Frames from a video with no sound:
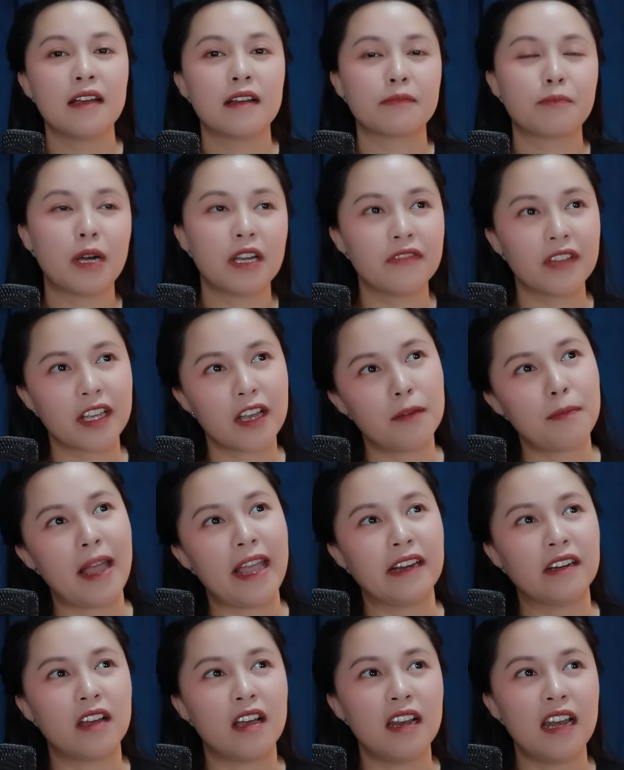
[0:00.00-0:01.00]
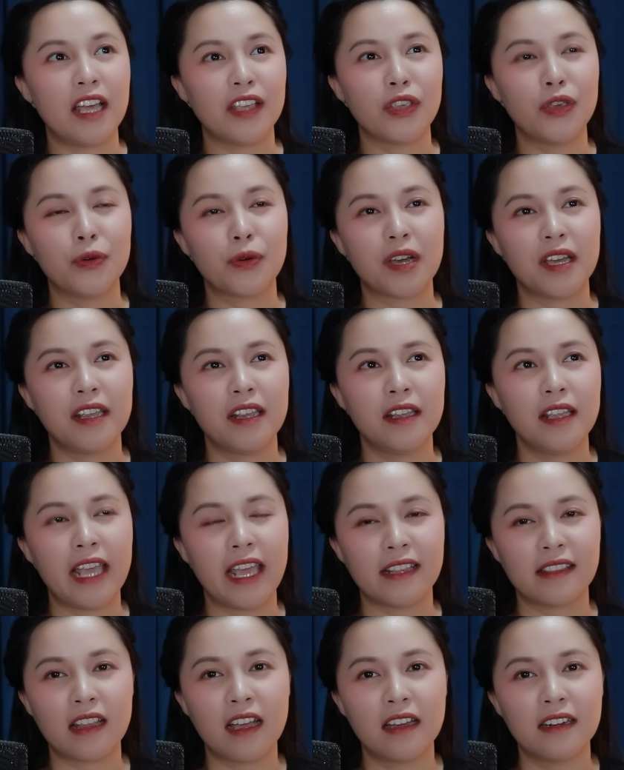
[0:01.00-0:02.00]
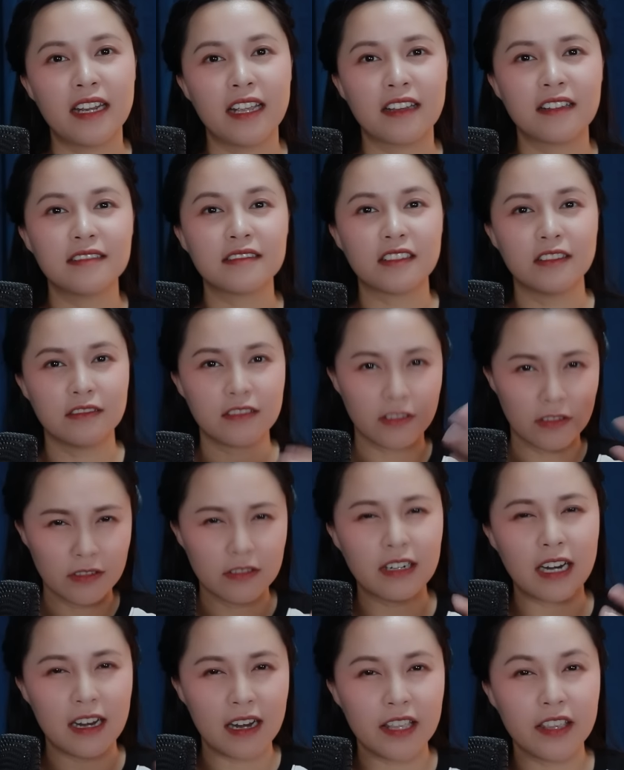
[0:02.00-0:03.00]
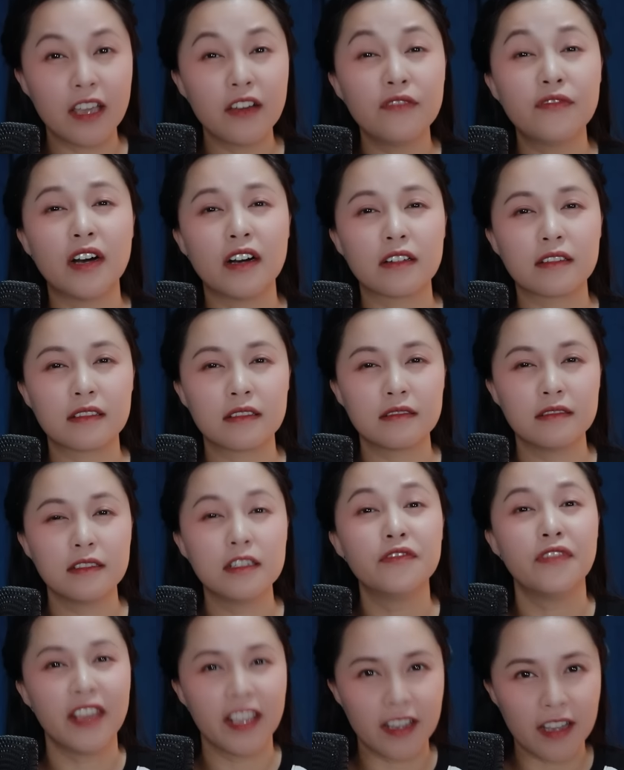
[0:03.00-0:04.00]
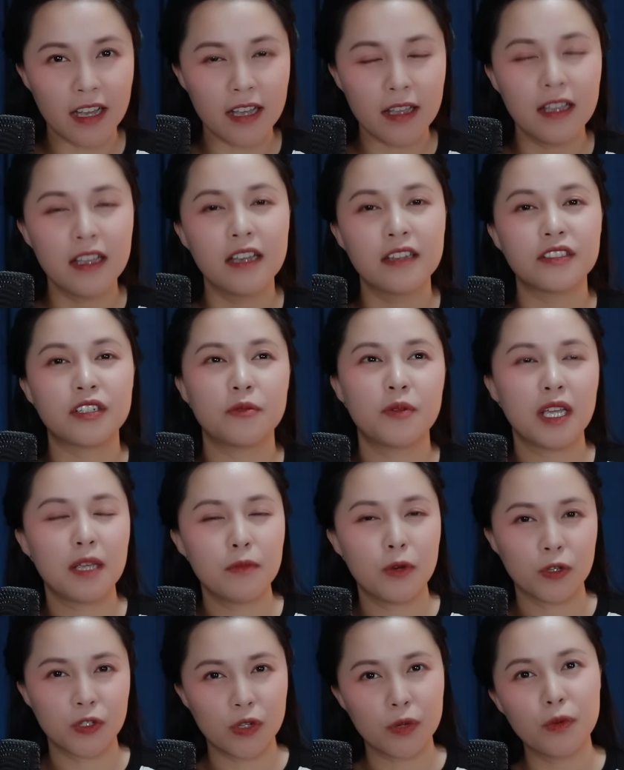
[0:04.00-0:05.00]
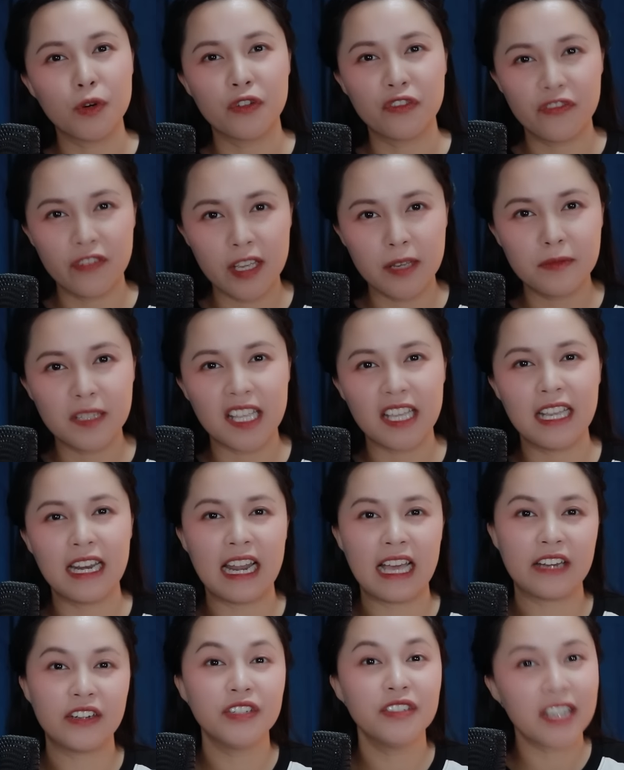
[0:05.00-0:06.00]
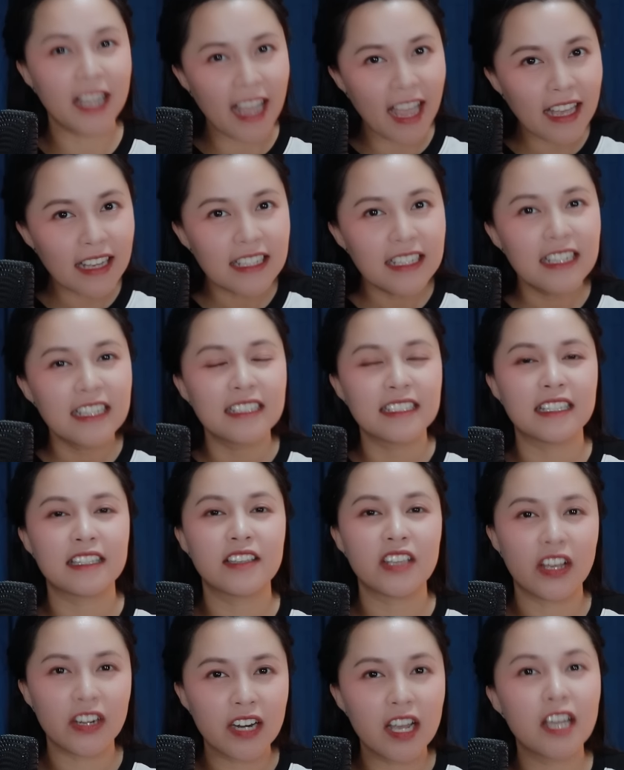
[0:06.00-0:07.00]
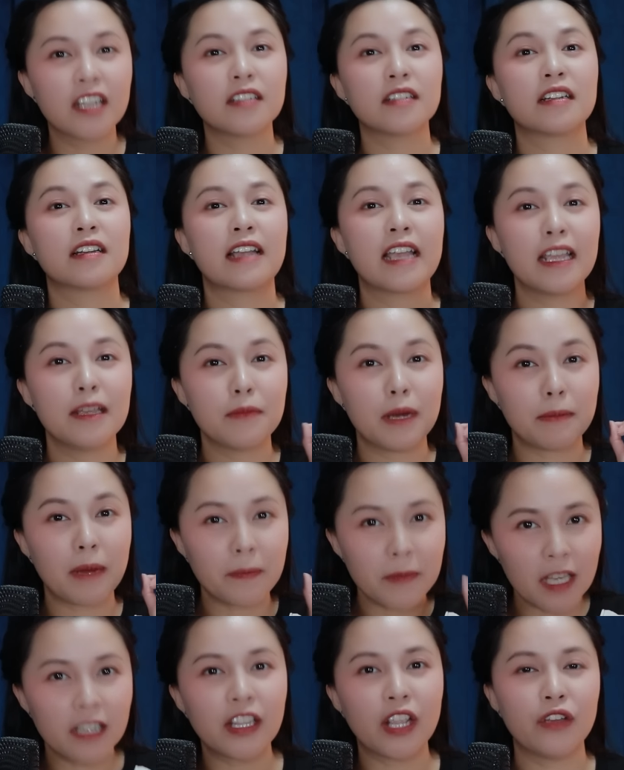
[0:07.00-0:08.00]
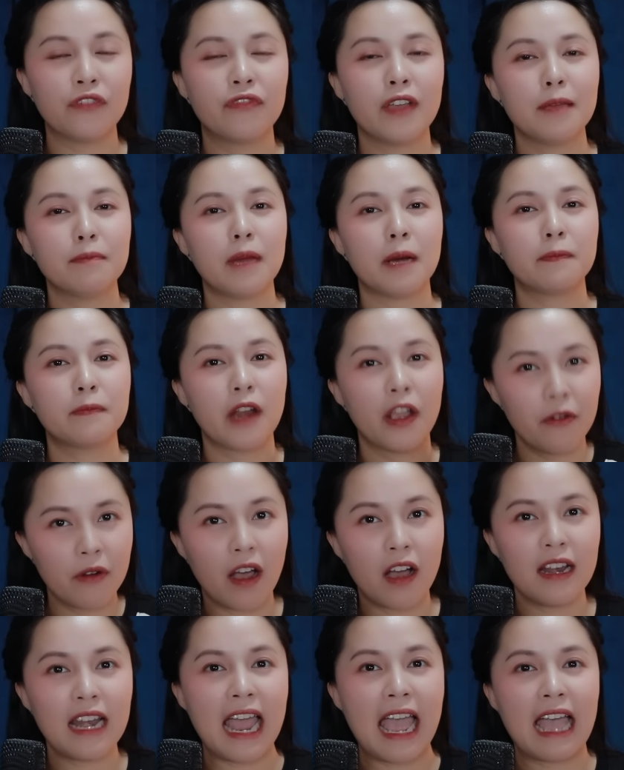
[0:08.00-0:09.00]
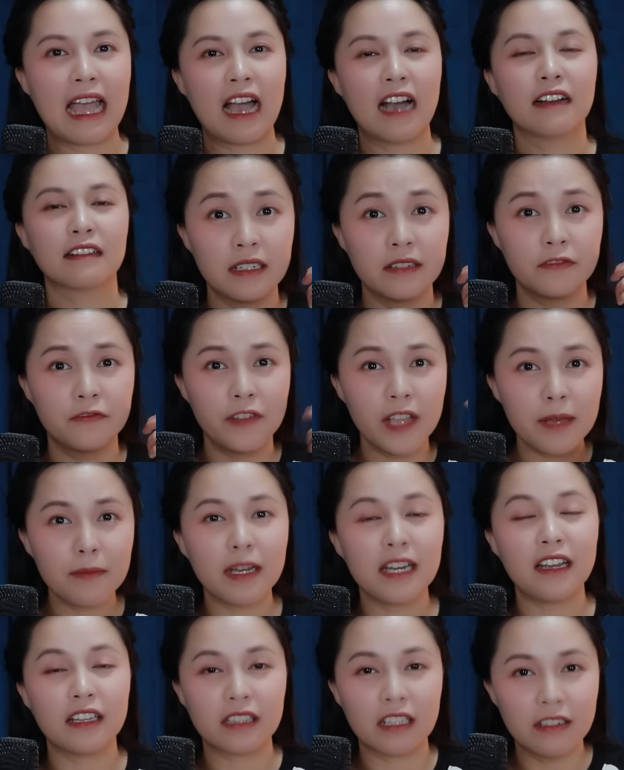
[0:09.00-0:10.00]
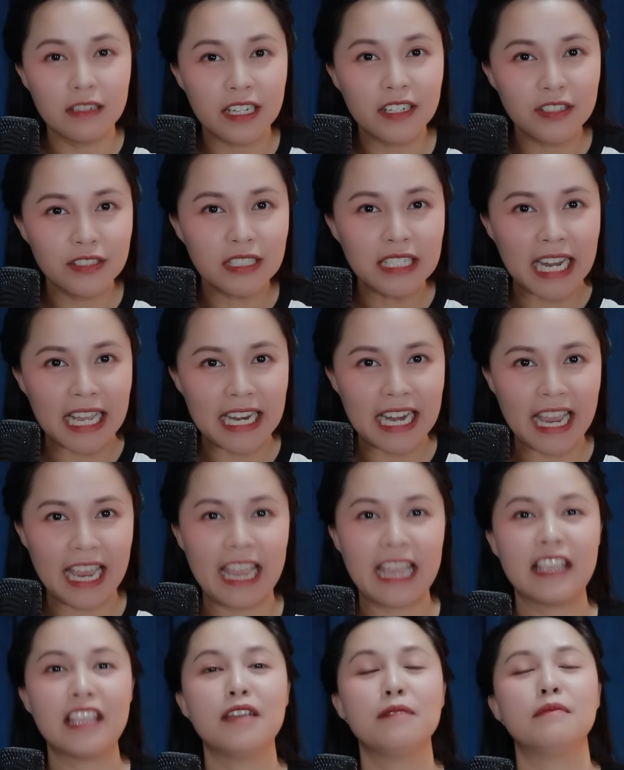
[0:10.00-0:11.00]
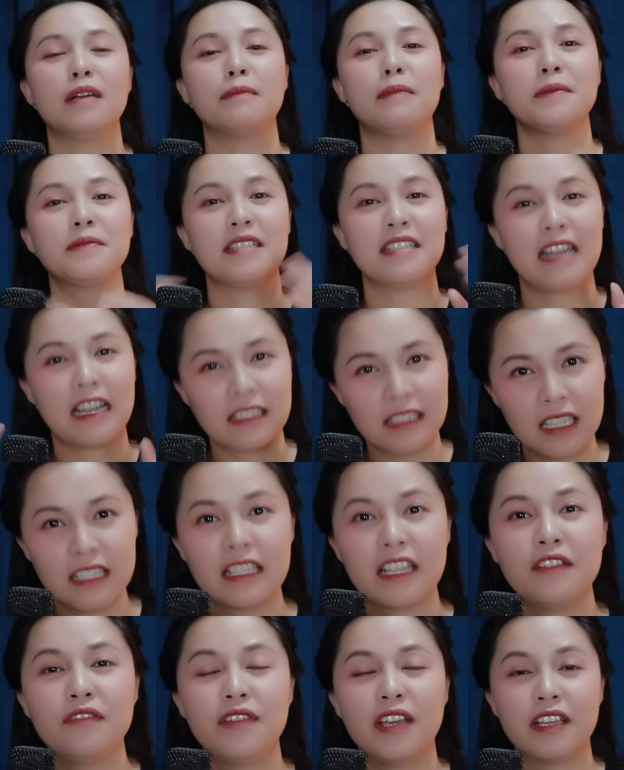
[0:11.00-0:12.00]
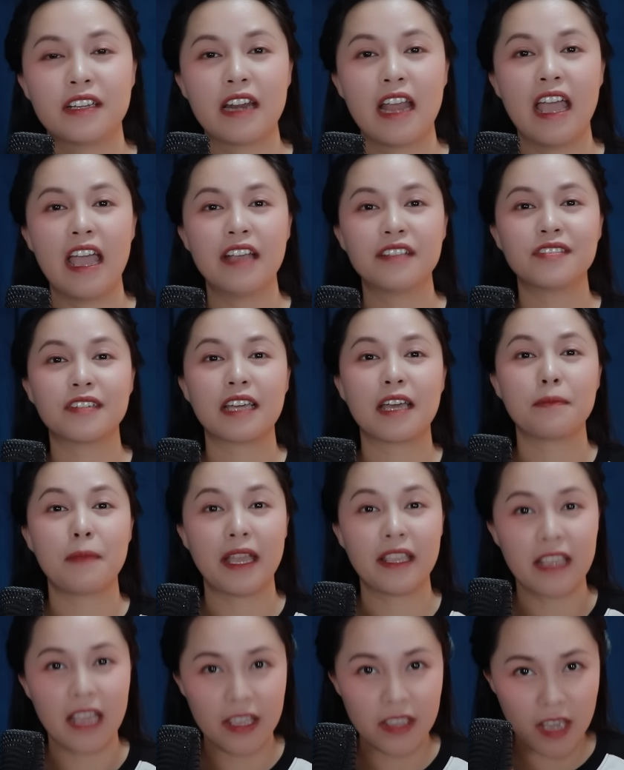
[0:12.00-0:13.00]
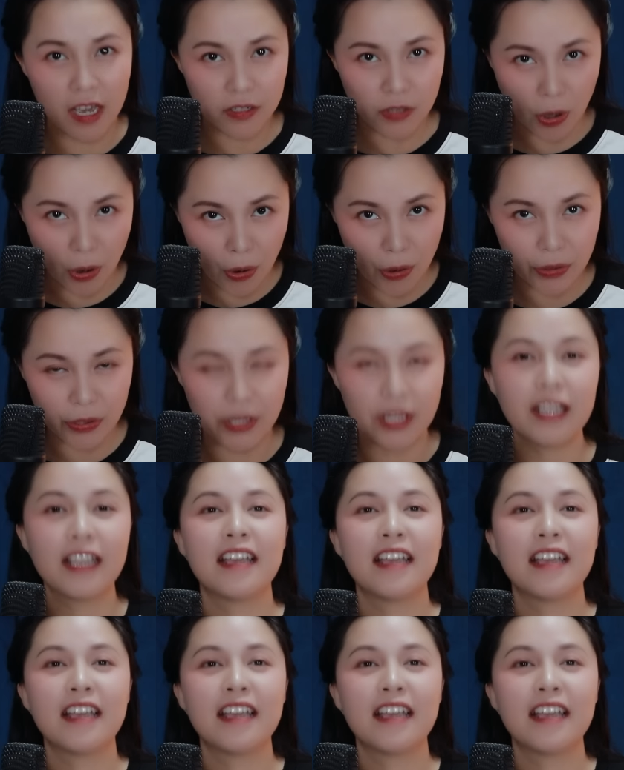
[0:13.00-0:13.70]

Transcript: bởi vì các bạn nói là nhiều khi nghe tên thì cứ tưởng tượng ra là nhân vật người Việt á trong khi một số bộ phim thì là nước khác cho nên khi mà bắp giới thiệu phim bắp đều nói là ờ phim á là từ cái nước này nè nhưng mà bắp sẽ đặt tên tiếng việt để cho các bạn dễ nhớ thôi